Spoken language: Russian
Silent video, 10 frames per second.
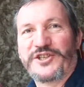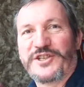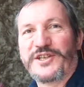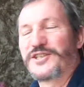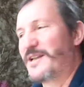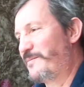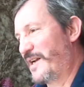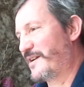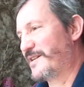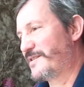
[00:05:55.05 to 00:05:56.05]
четыре часа
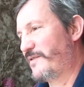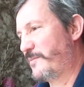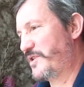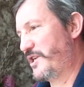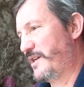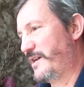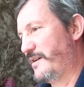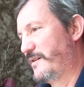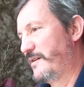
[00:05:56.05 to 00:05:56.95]
прекрасного общения.